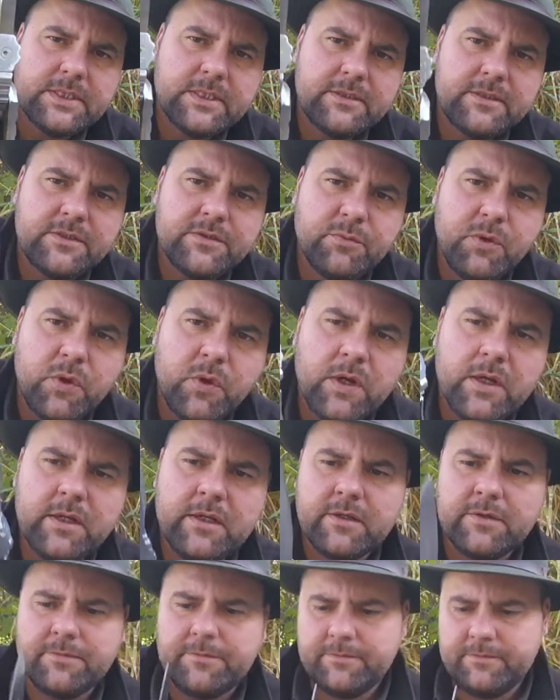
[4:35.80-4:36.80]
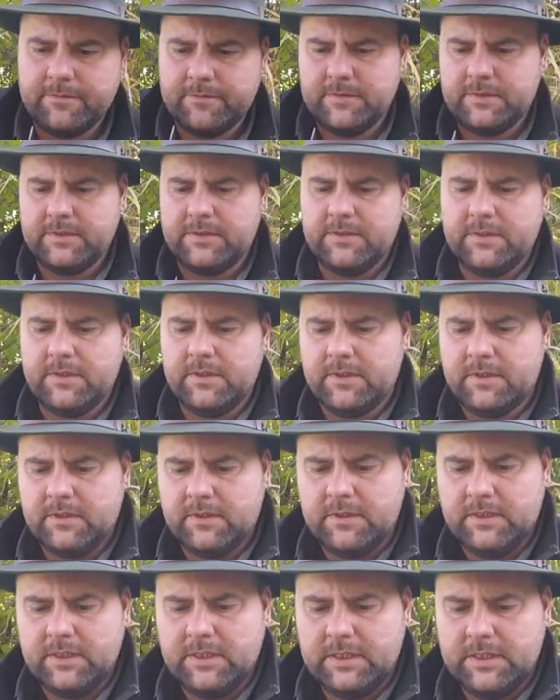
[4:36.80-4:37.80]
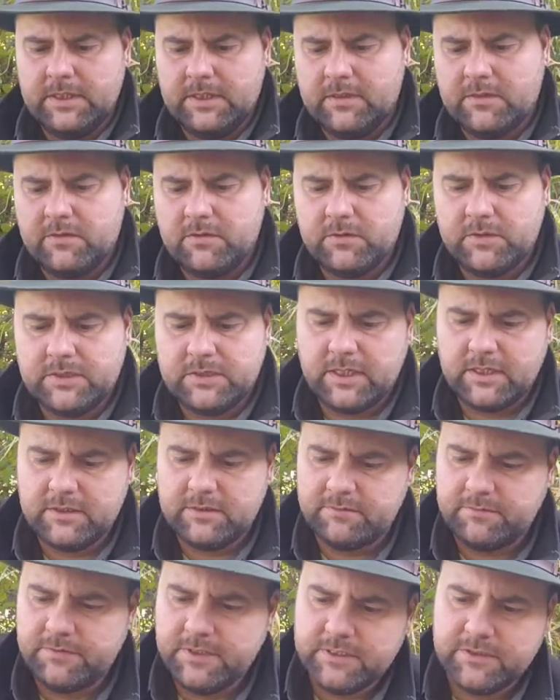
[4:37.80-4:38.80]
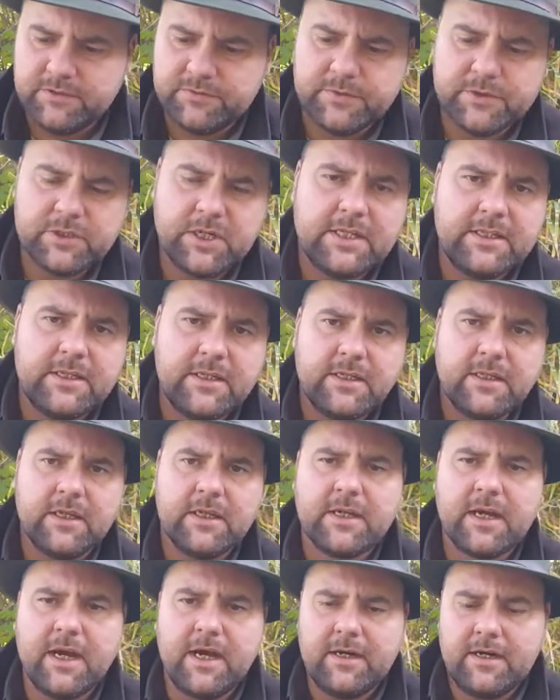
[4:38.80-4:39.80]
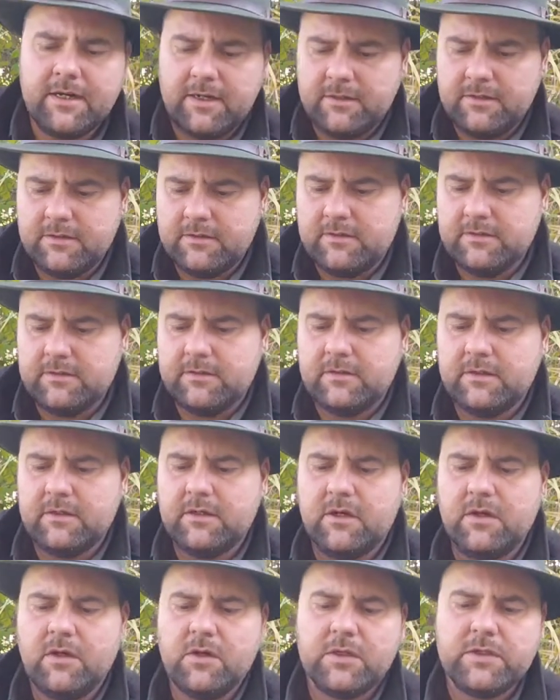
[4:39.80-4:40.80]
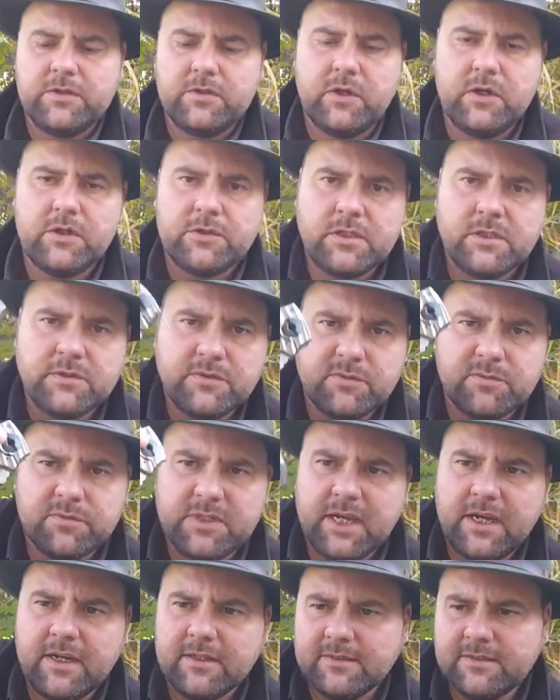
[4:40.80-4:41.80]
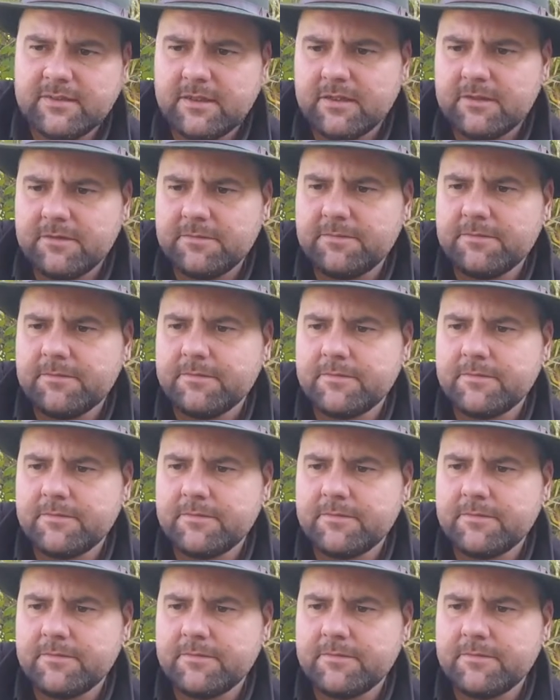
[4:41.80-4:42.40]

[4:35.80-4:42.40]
Das ist möglich. Und dann wird es wahrscheinlich egal, auch in Deutschland zum Drang sein.